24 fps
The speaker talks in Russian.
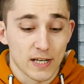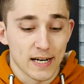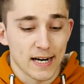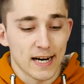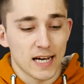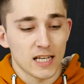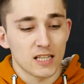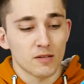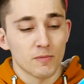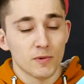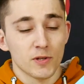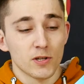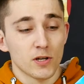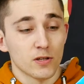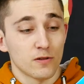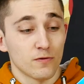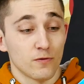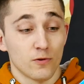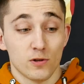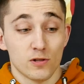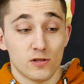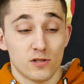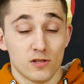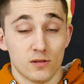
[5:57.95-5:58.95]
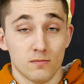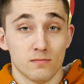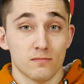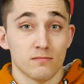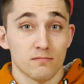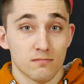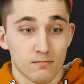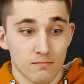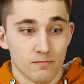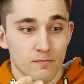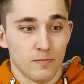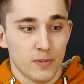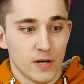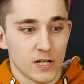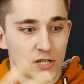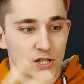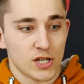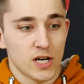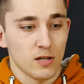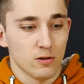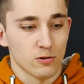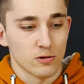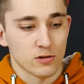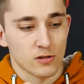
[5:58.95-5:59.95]
Redmi Note 8,
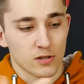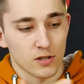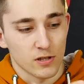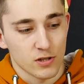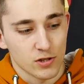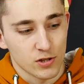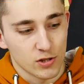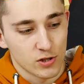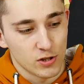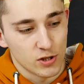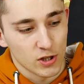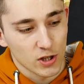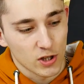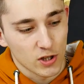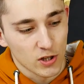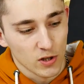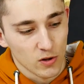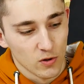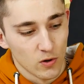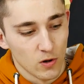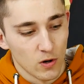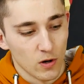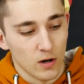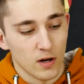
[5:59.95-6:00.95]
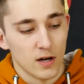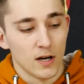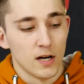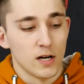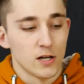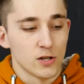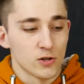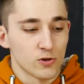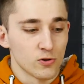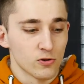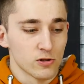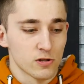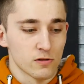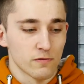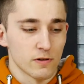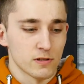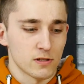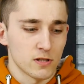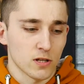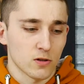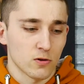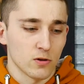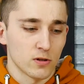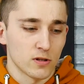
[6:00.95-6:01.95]
пожалуйста, стекло,
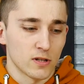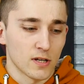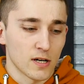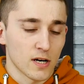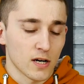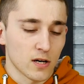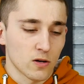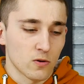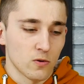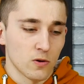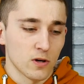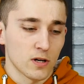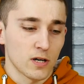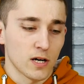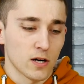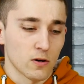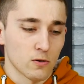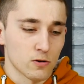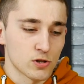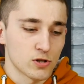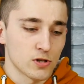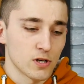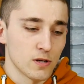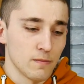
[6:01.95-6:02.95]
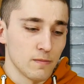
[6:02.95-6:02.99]
чувствуется такой дорогой, хороший